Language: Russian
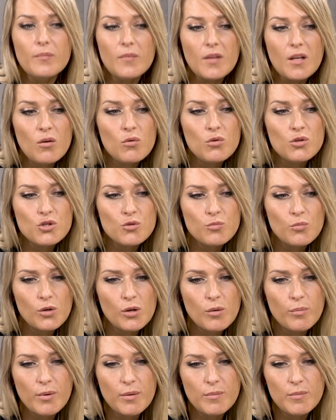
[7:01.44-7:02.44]
Очень много
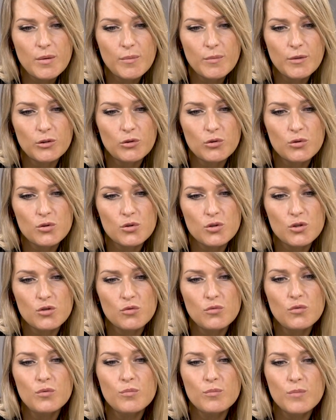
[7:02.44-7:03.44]
проблем, которые
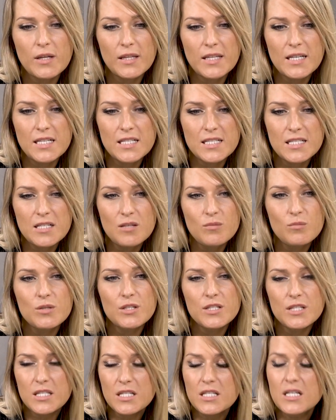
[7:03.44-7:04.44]
существуют, мы анализируем, из
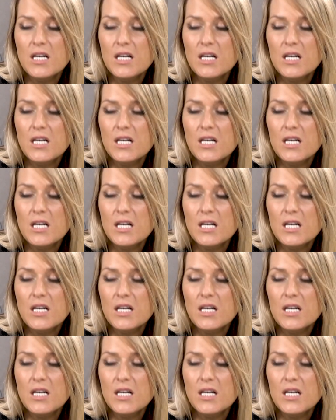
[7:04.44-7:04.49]
них